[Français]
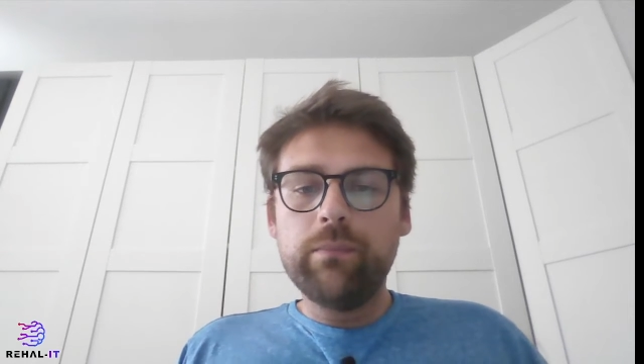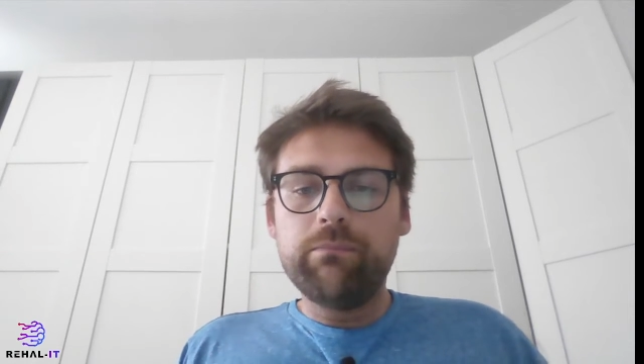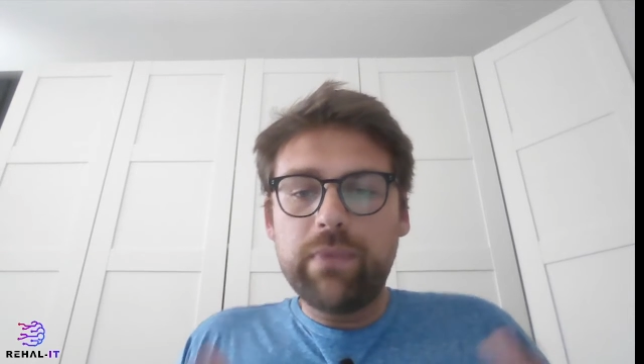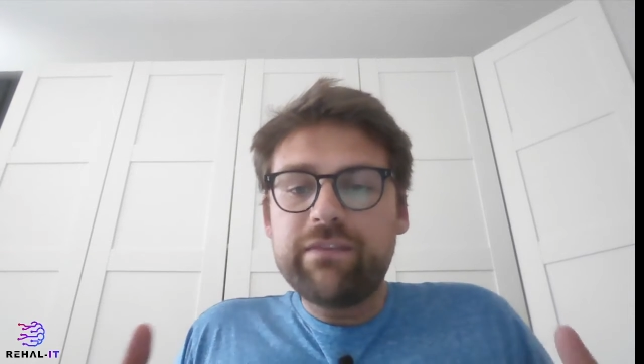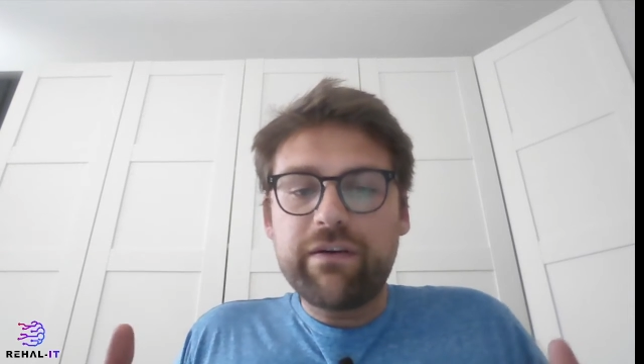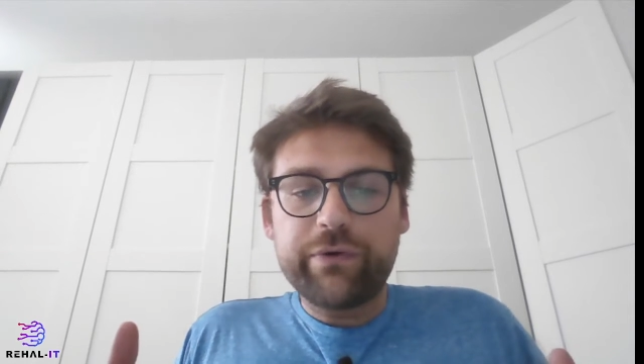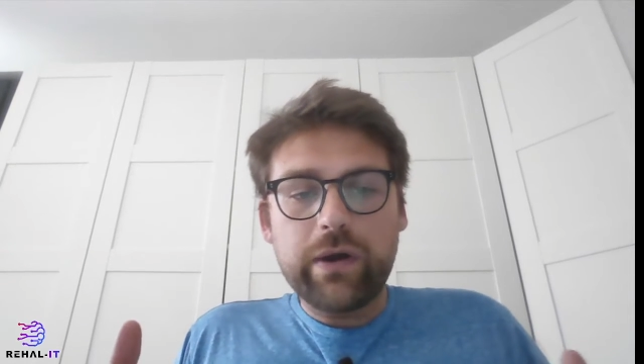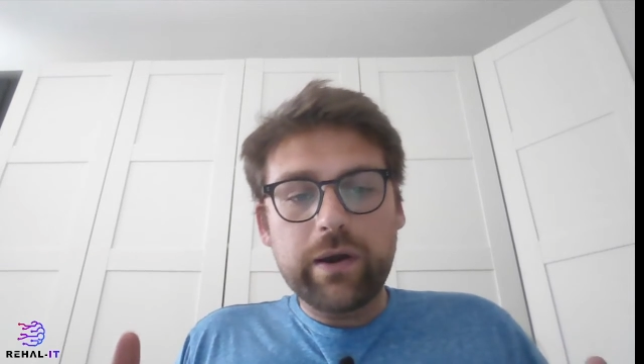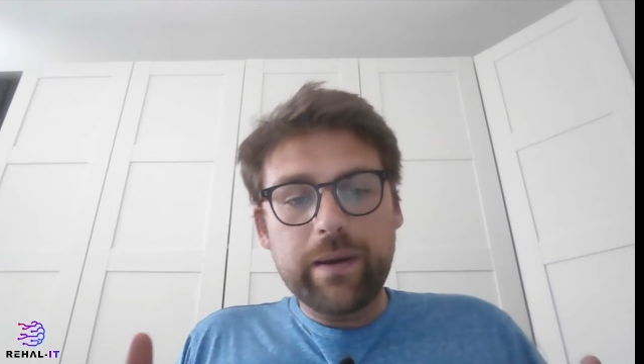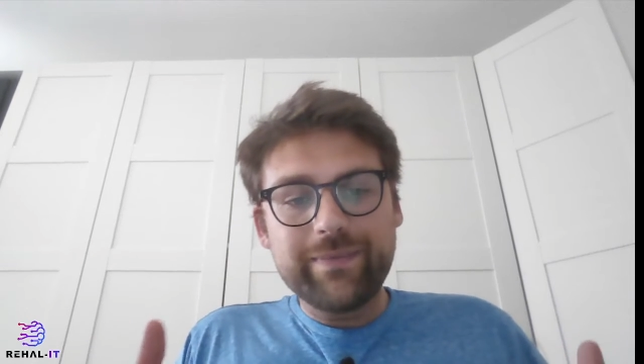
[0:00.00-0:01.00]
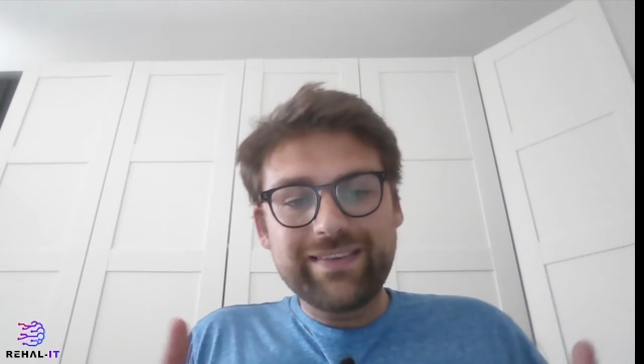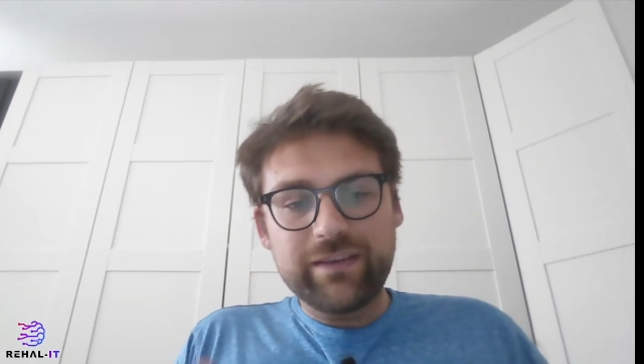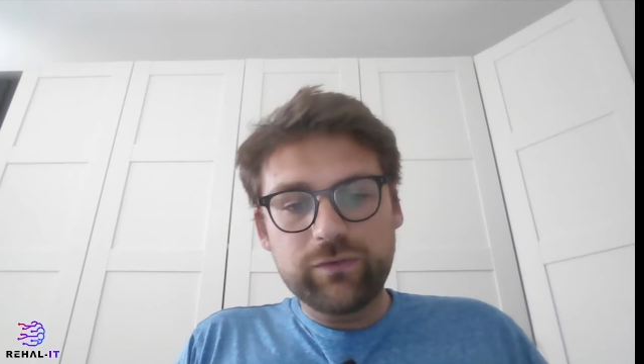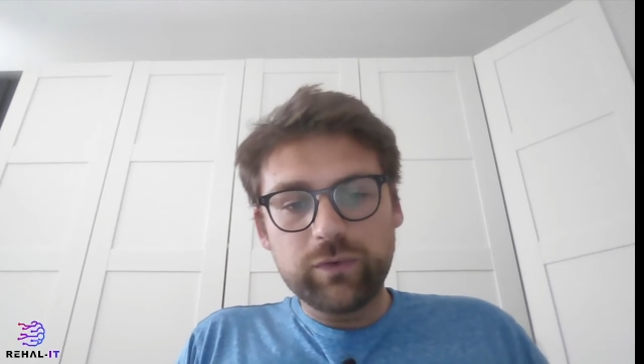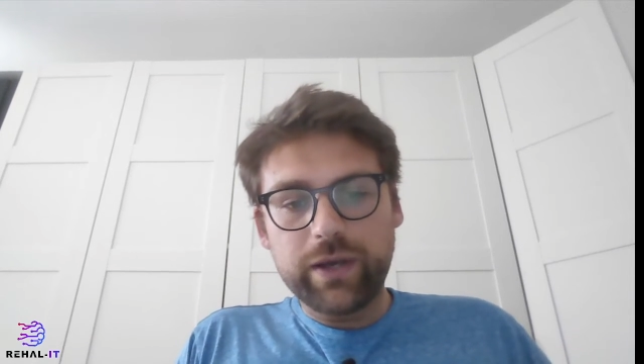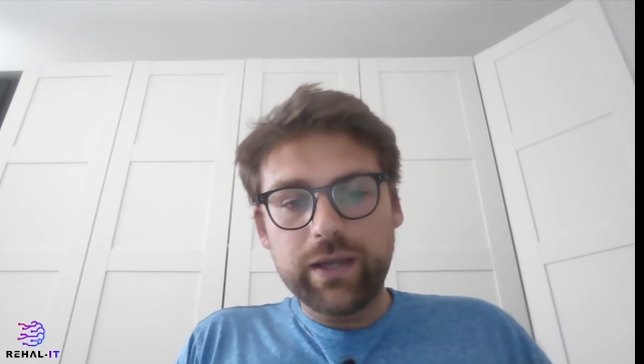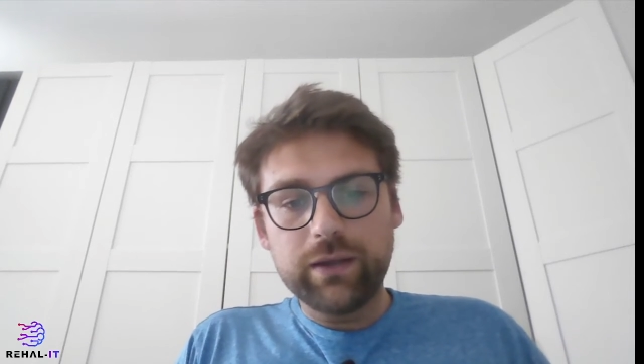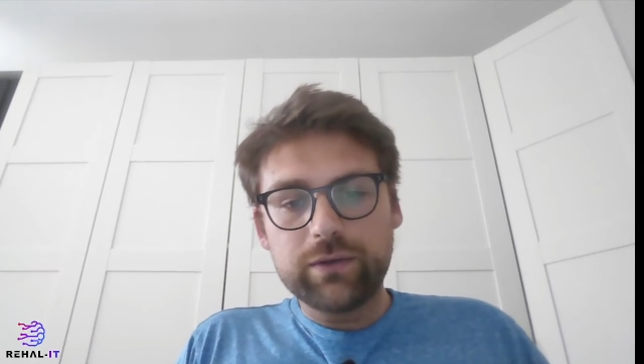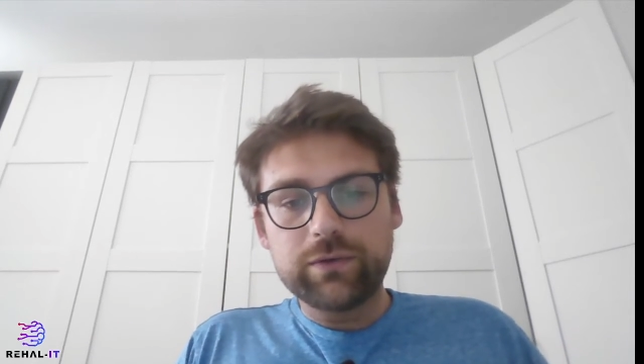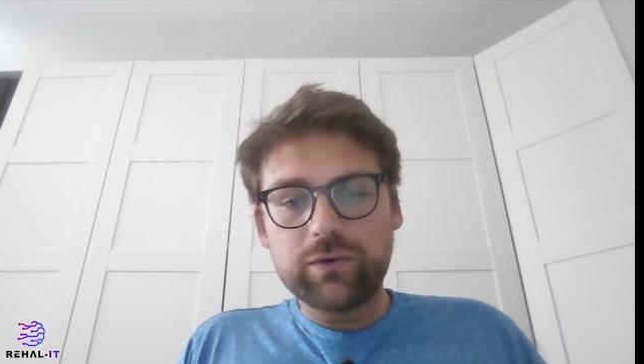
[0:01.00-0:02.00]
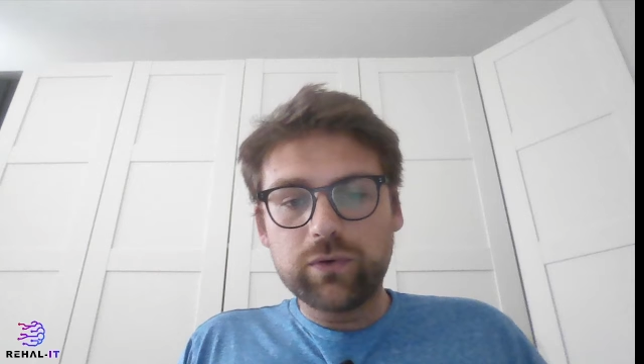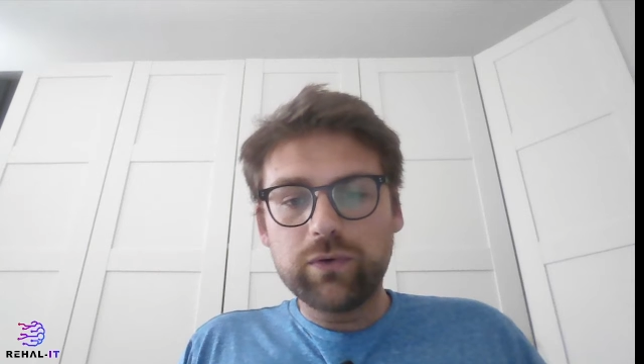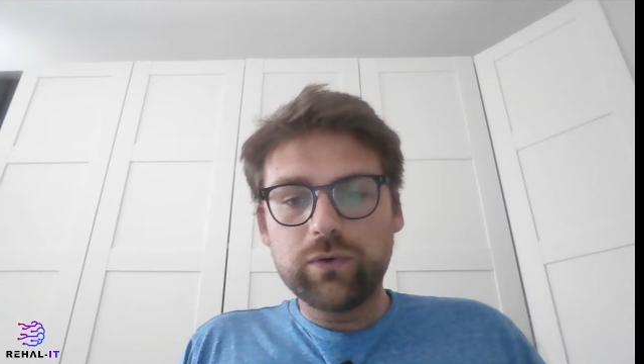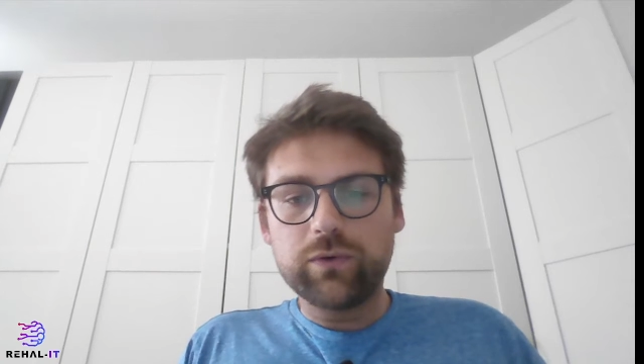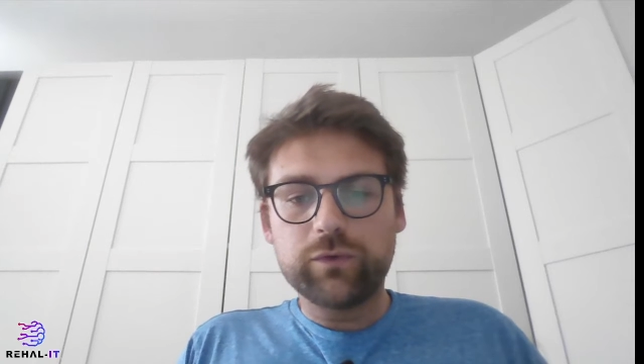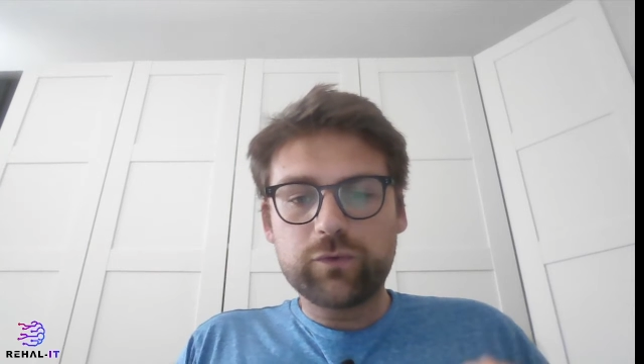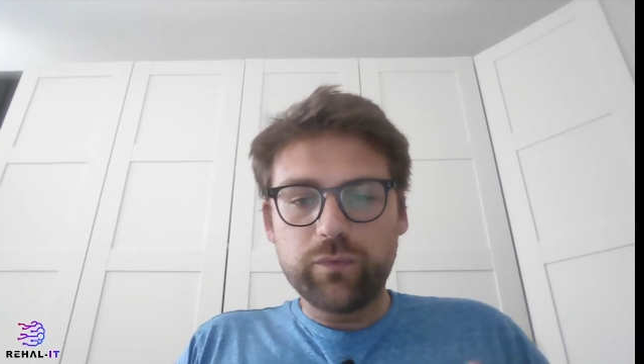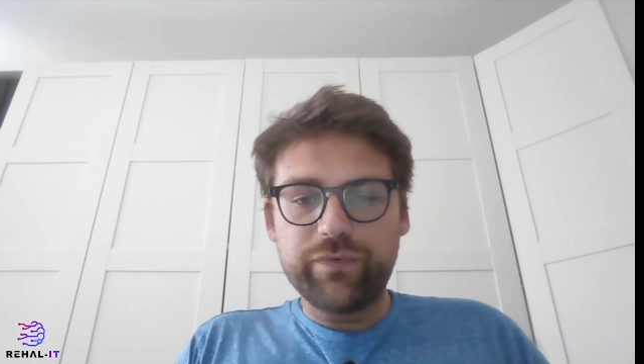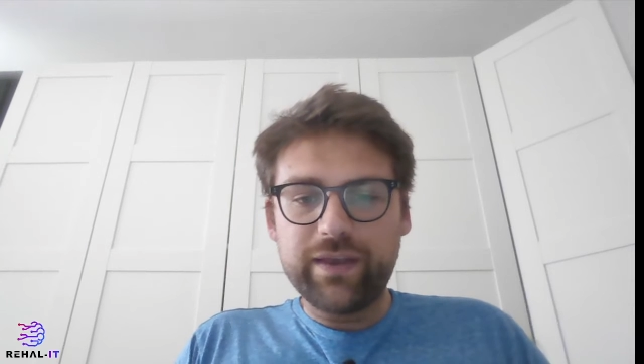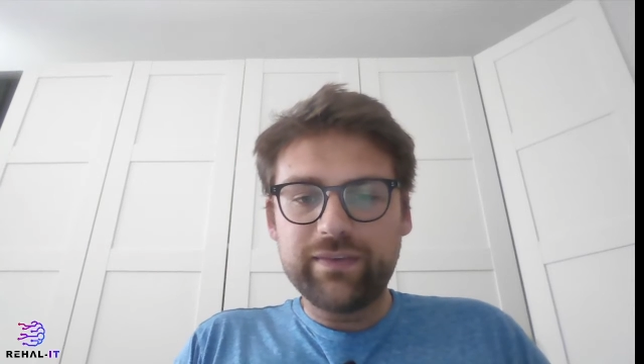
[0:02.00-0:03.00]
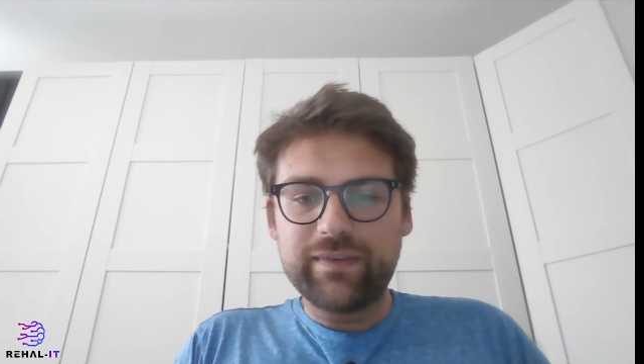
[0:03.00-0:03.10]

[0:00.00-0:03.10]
Mais il va falloir quand même s'assurer ce qu'on fait,